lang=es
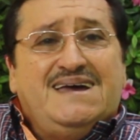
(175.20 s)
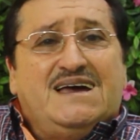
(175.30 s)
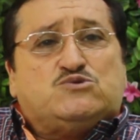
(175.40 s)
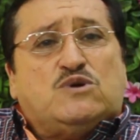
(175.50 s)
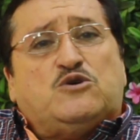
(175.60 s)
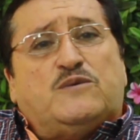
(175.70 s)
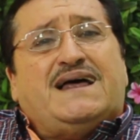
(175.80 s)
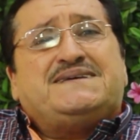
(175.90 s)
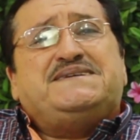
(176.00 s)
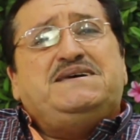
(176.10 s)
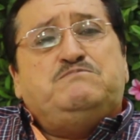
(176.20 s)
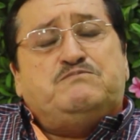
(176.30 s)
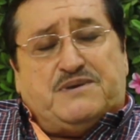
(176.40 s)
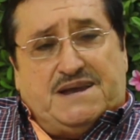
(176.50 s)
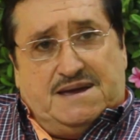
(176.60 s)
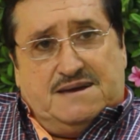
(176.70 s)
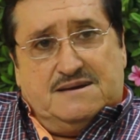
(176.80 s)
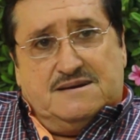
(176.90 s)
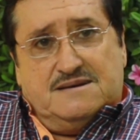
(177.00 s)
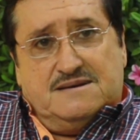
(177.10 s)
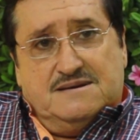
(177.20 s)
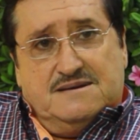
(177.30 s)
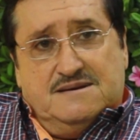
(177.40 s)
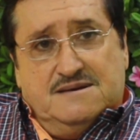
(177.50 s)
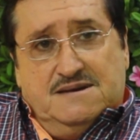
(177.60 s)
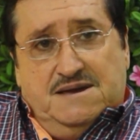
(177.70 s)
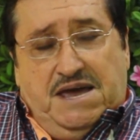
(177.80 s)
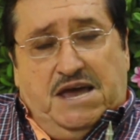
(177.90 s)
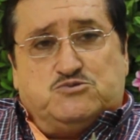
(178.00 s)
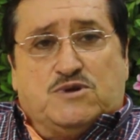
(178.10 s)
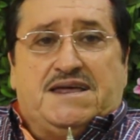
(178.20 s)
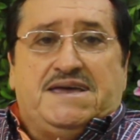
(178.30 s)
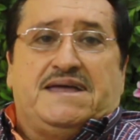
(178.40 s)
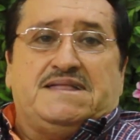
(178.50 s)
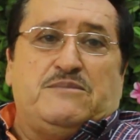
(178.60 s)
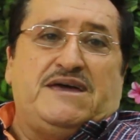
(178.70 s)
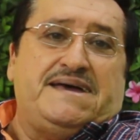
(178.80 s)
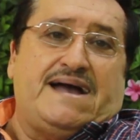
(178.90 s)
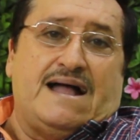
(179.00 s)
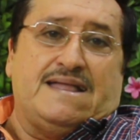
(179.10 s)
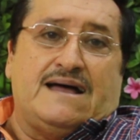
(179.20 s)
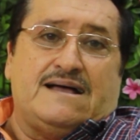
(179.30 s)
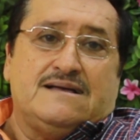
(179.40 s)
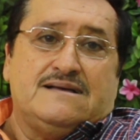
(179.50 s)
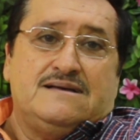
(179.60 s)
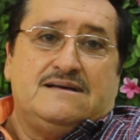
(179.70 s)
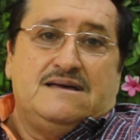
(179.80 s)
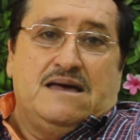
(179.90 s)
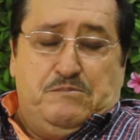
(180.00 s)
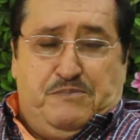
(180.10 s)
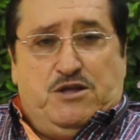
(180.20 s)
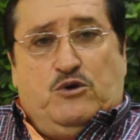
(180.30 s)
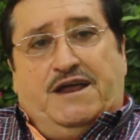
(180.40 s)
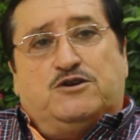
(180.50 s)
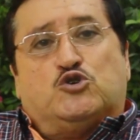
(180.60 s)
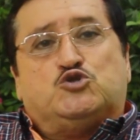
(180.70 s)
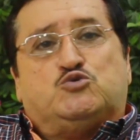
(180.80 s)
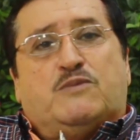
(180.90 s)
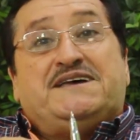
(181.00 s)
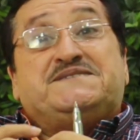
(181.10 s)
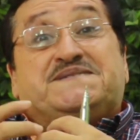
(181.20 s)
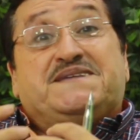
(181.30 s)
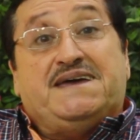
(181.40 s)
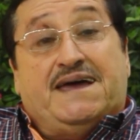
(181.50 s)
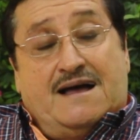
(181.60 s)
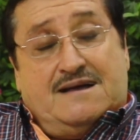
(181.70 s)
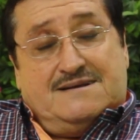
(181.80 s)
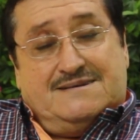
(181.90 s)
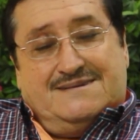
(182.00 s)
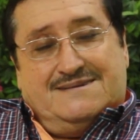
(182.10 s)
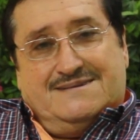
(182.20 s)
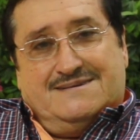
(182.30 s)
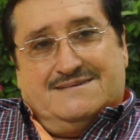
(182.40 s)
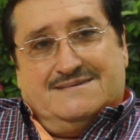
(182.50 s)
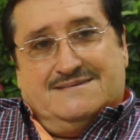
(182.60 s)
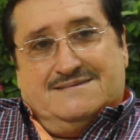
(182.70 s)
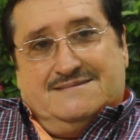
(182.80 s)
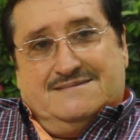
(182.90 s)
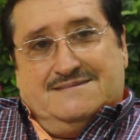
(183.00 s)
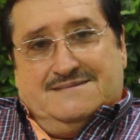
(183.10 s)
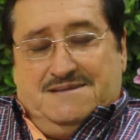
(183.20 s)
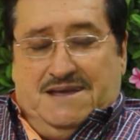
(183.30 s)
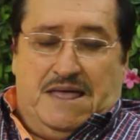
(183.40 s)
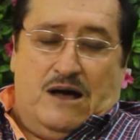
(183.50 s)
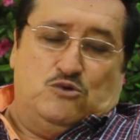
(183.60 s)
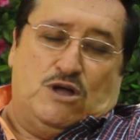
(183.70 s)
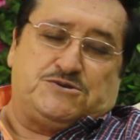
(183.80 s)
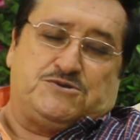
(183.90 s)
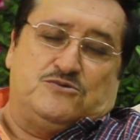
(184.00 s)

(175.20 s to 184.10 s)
es una novela simple. Es una leyenda mexicana, pero él con su maestría le da unas,